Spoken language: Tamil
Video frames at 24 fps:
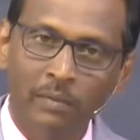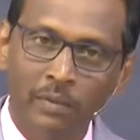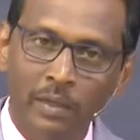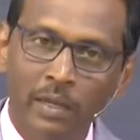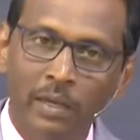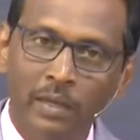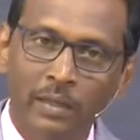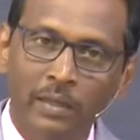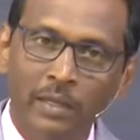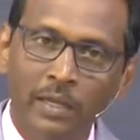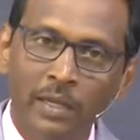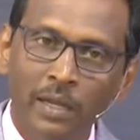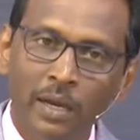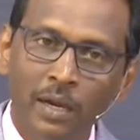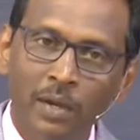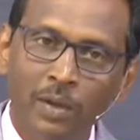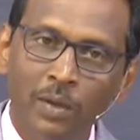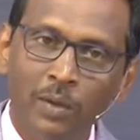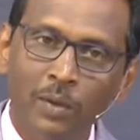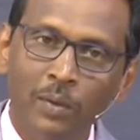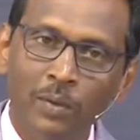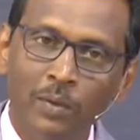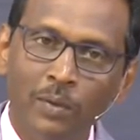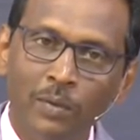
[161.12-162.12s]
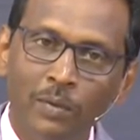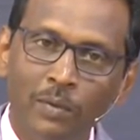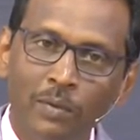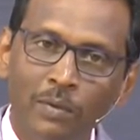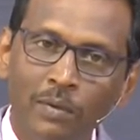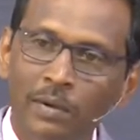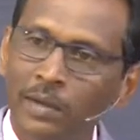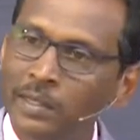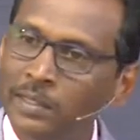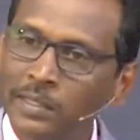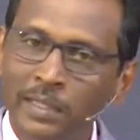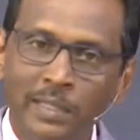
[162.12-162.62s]
தேடித்திரியானோ
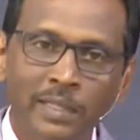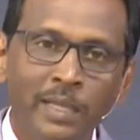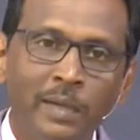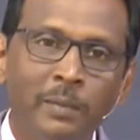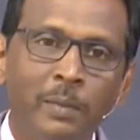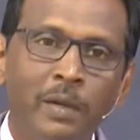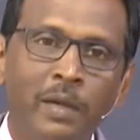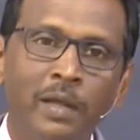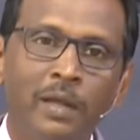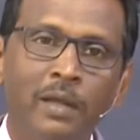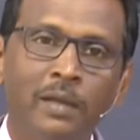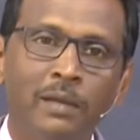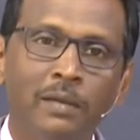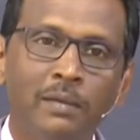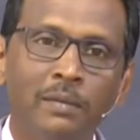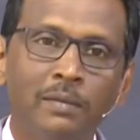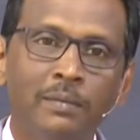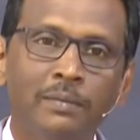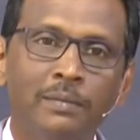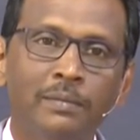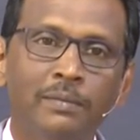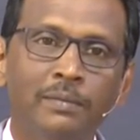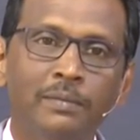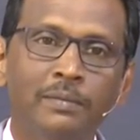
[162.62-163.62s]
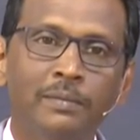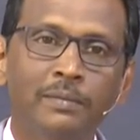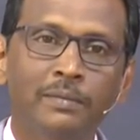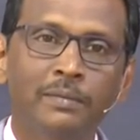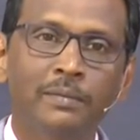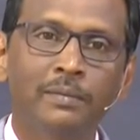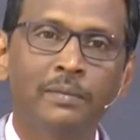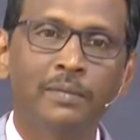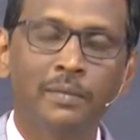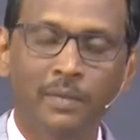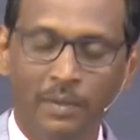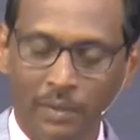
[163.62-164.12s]
நிச்சயம் செய்ய மாட்டான்
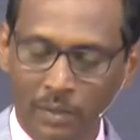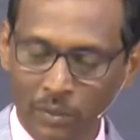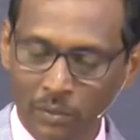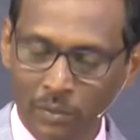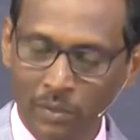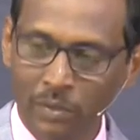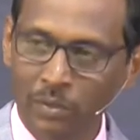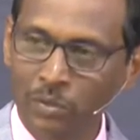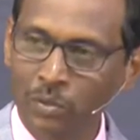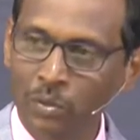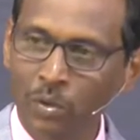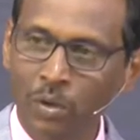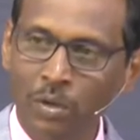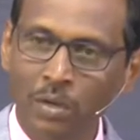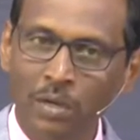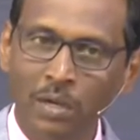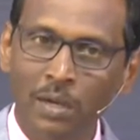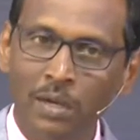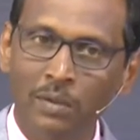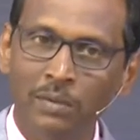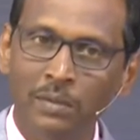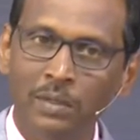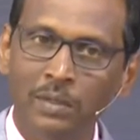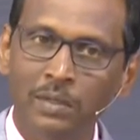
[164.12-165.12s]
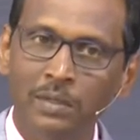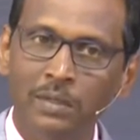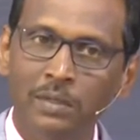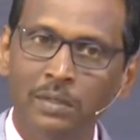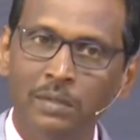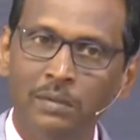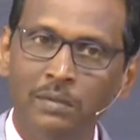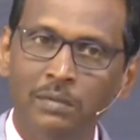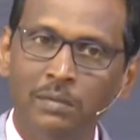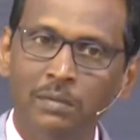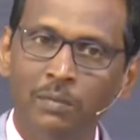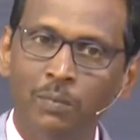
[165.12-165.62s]
இது வந்து டோட்டலாக வந்து
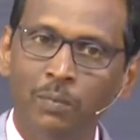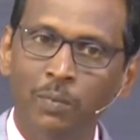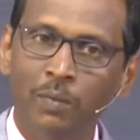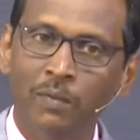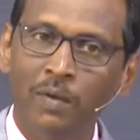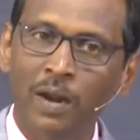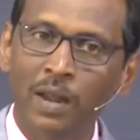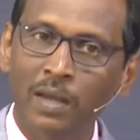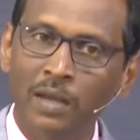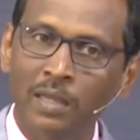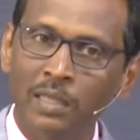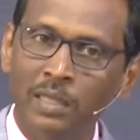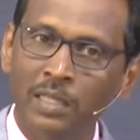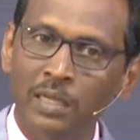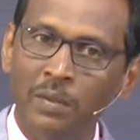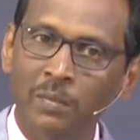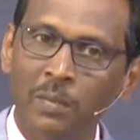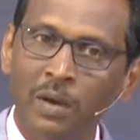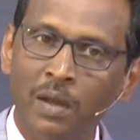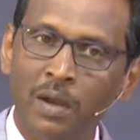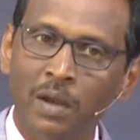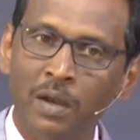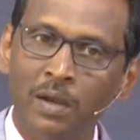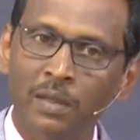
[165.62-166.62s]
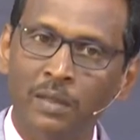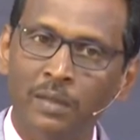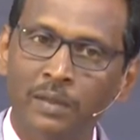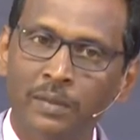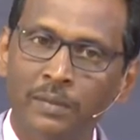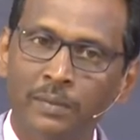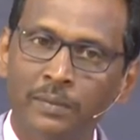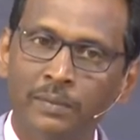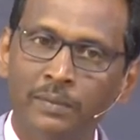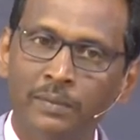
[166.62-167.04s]
வழக்கத்துக்கு மாறானது